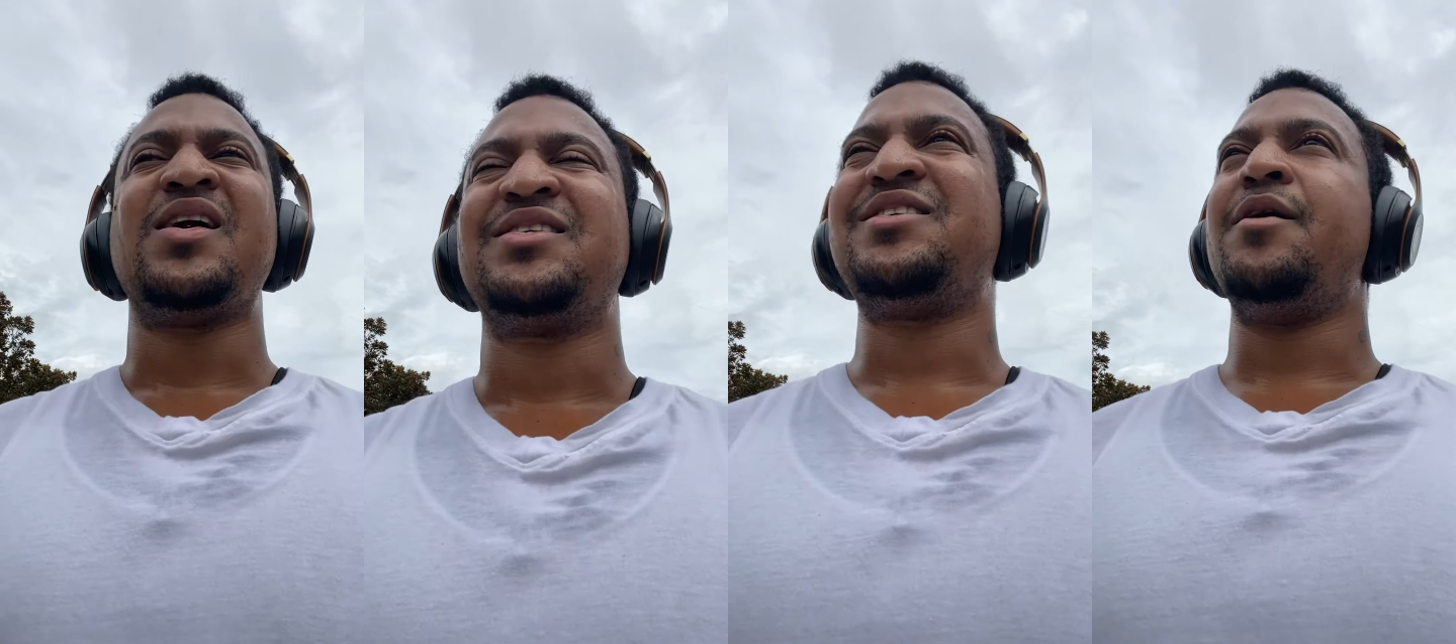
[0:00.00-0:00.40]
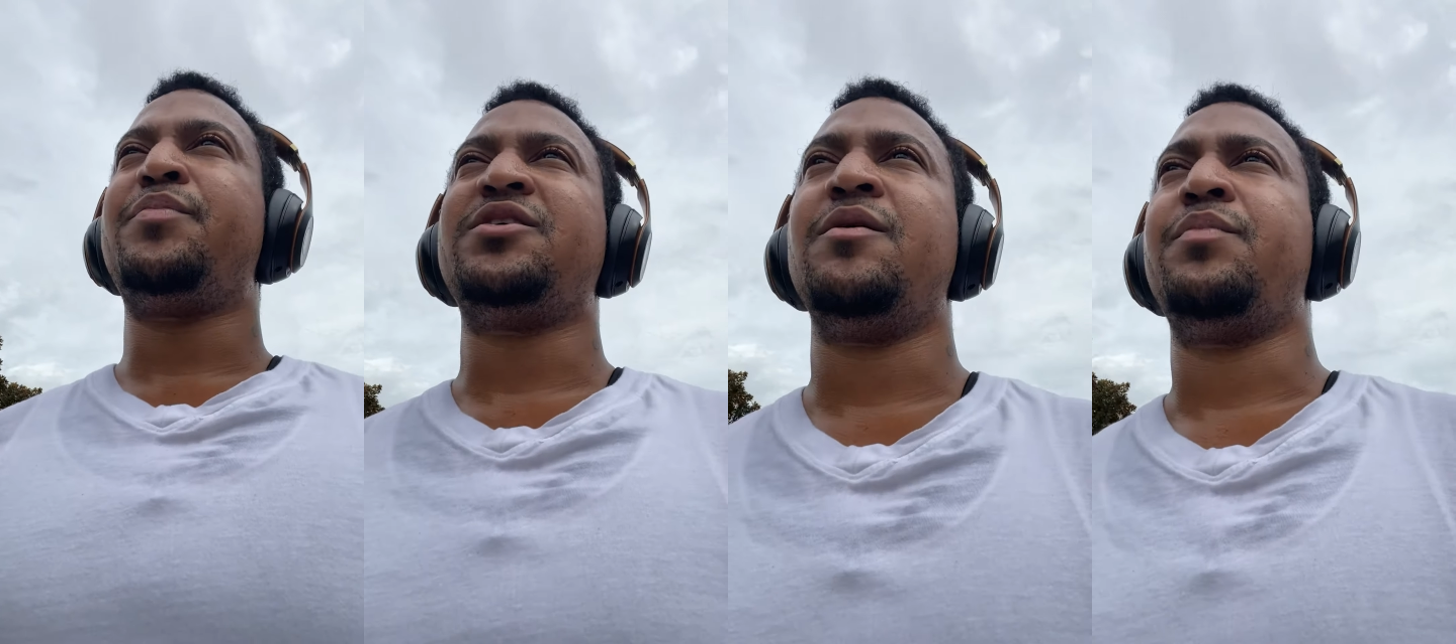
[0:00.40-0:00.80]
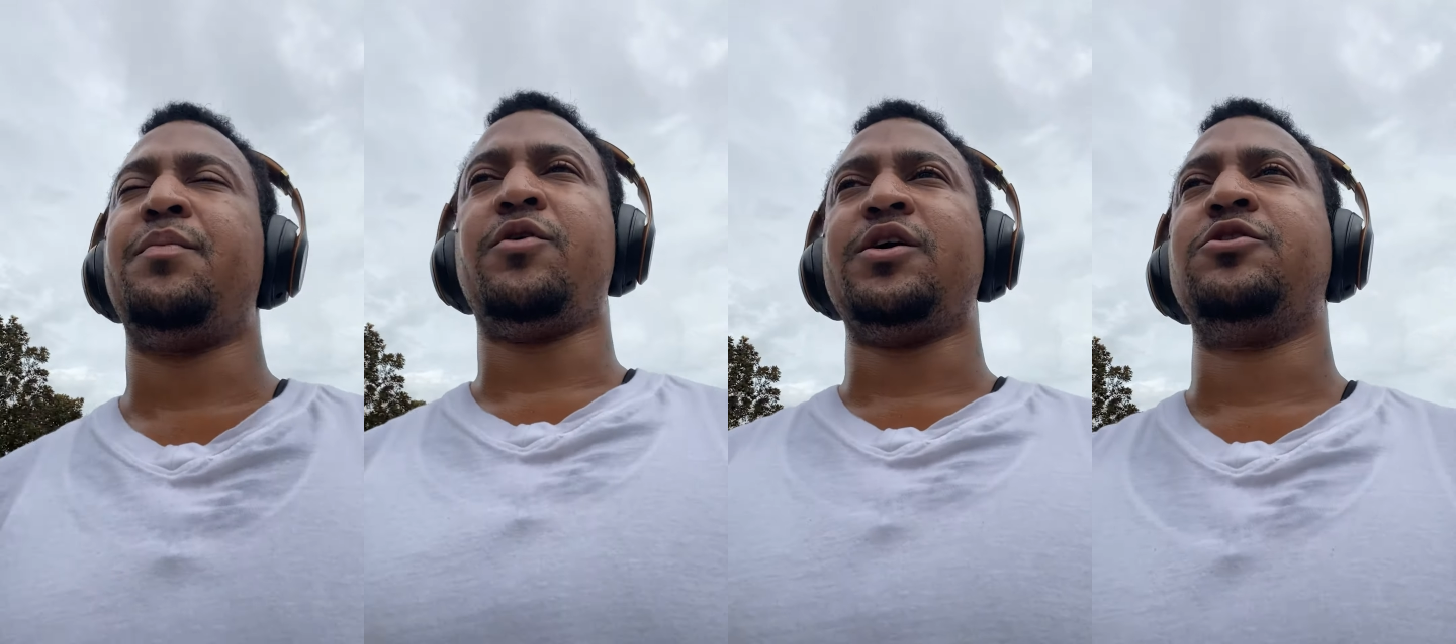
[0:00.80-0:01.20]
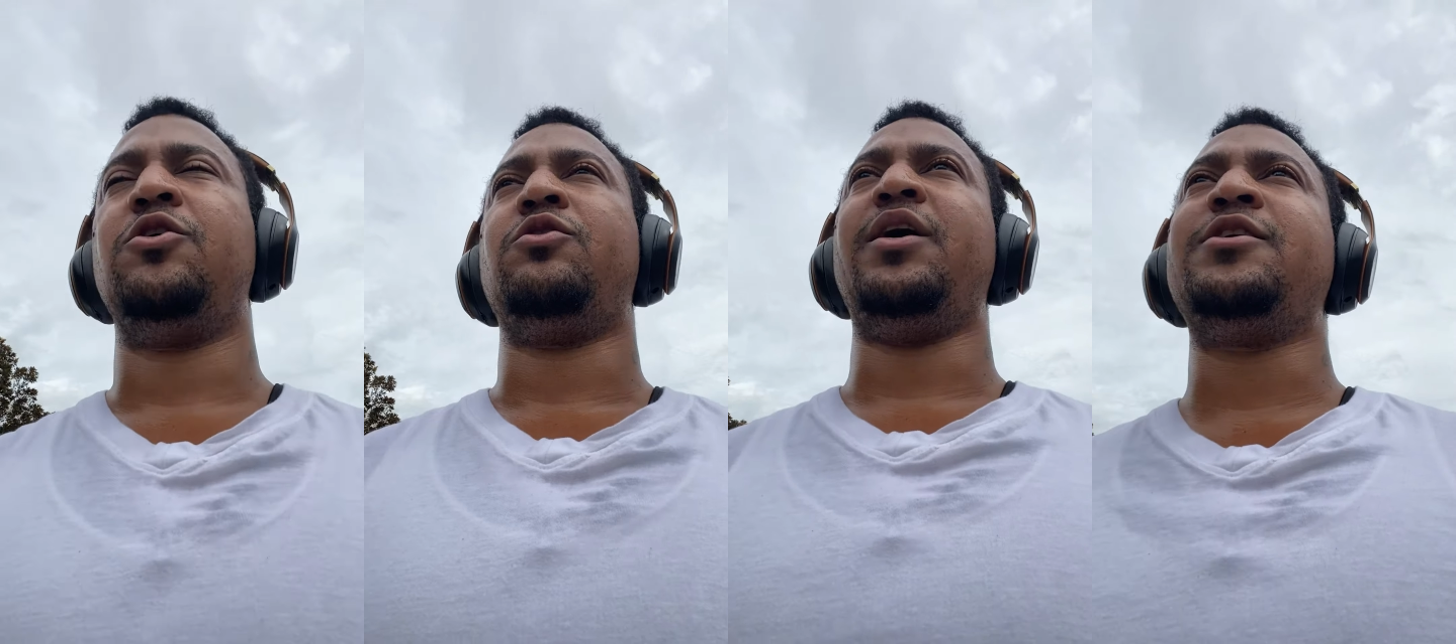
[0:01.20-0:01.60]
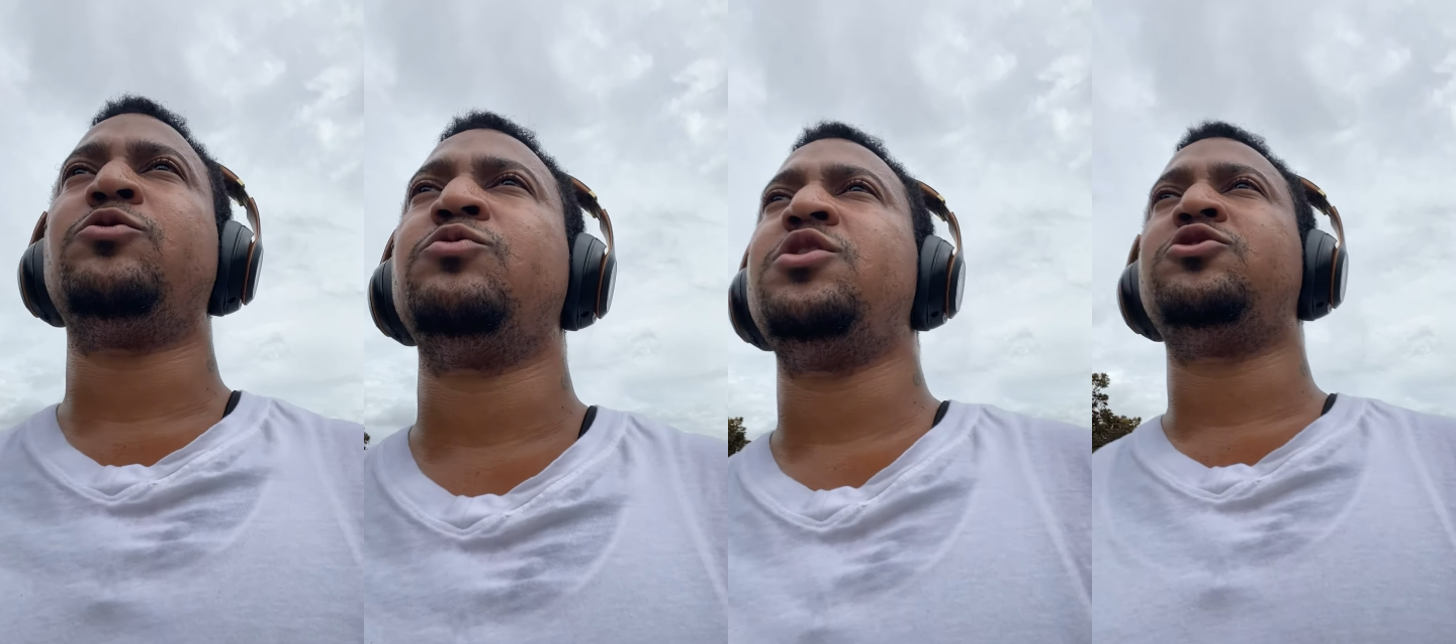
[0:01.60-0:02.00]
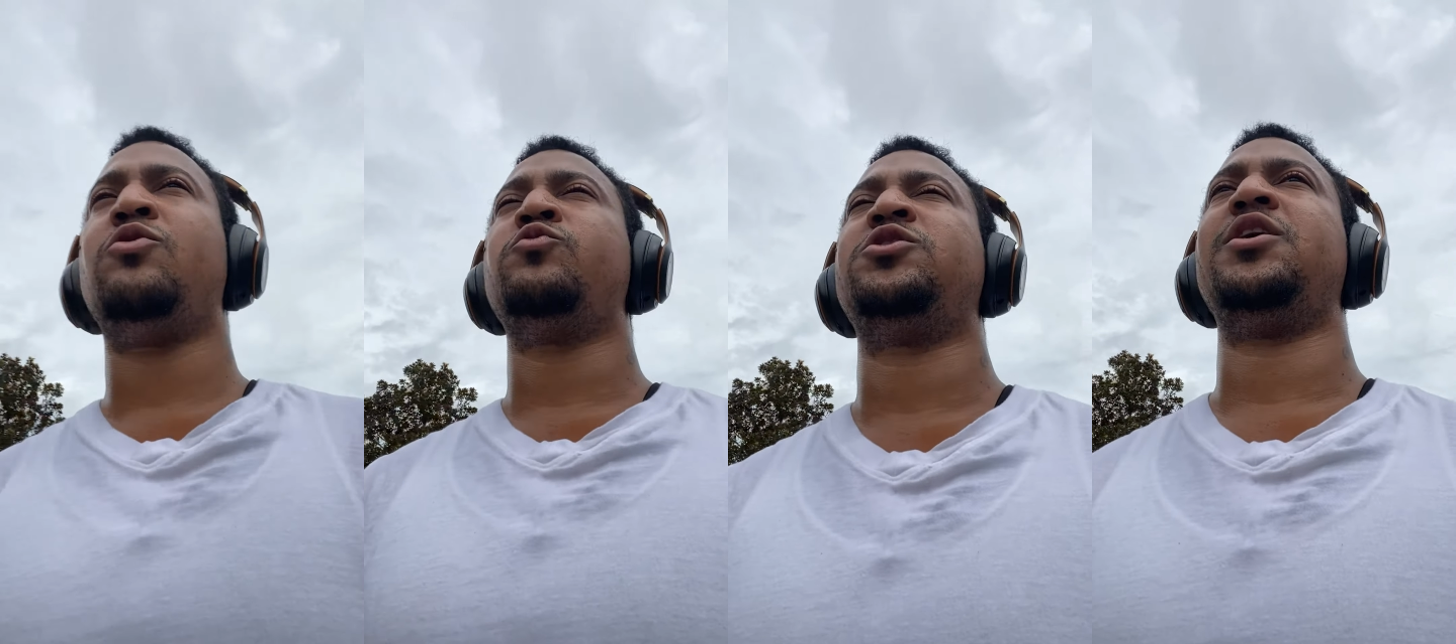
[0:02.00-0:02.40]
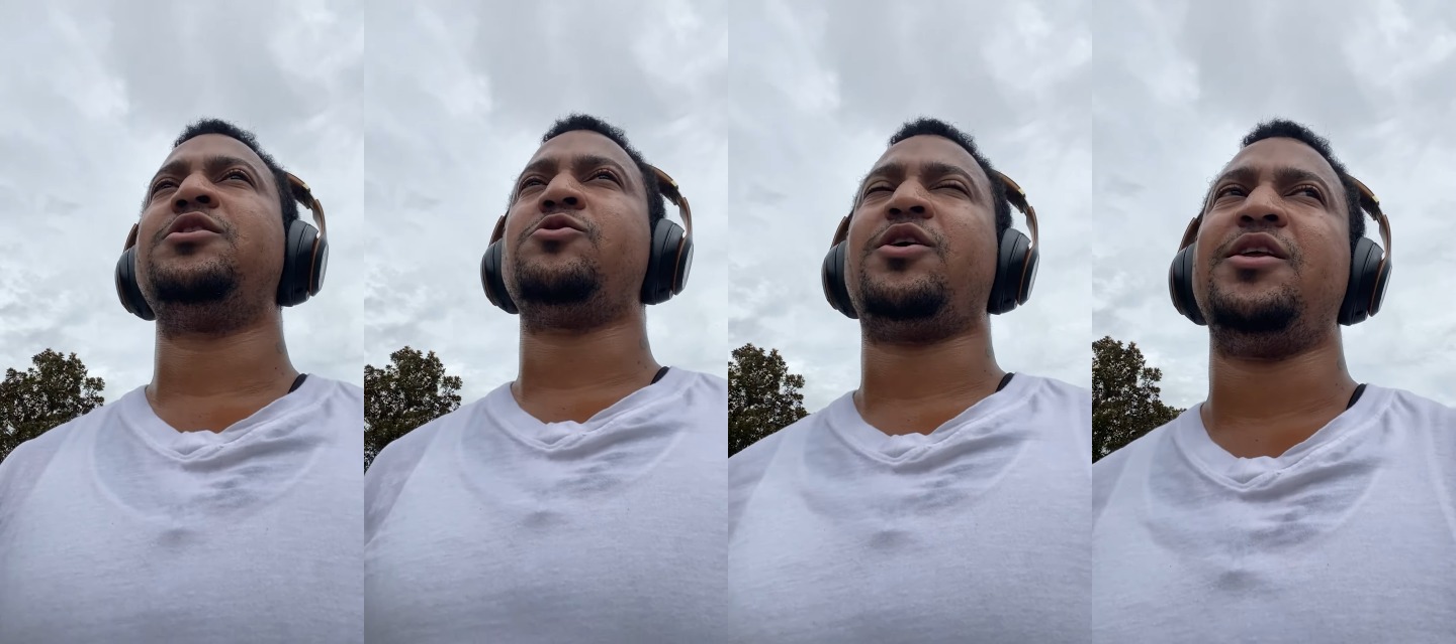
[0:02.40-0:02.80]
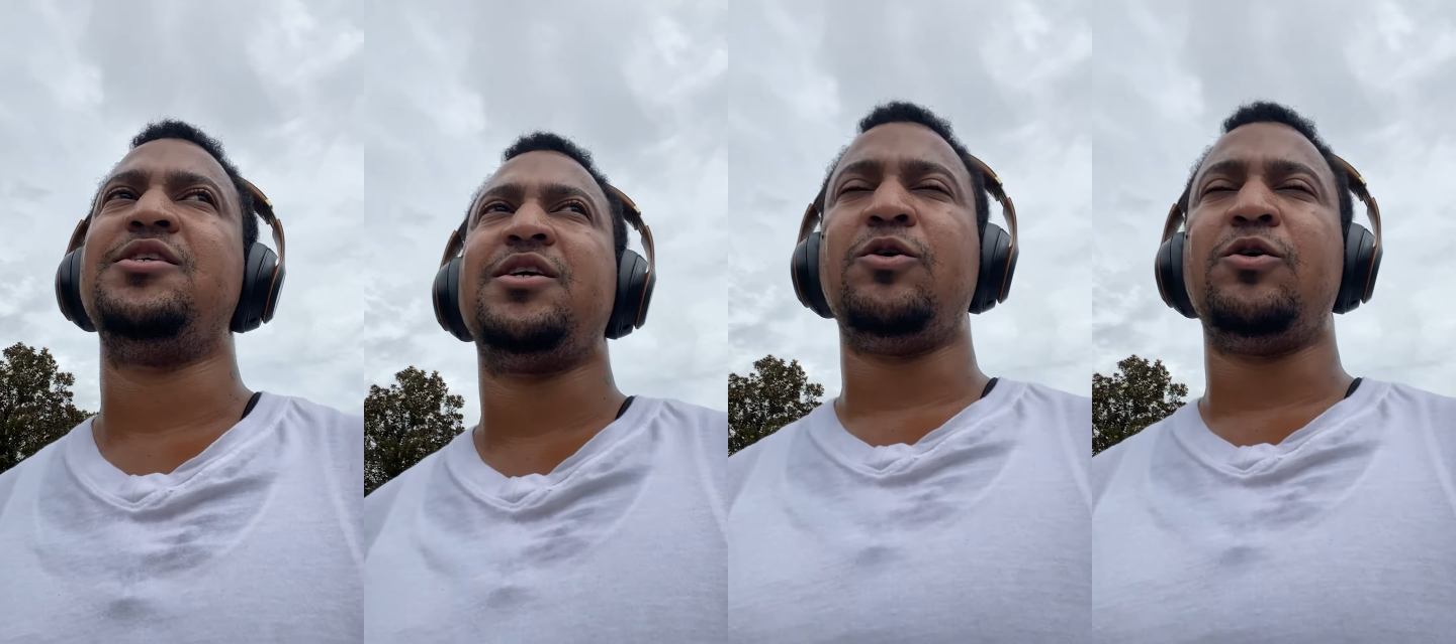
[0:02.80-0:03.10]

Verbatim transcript: Siempre, siempre, porque en todo. Es un dicho muy cierto que le dicen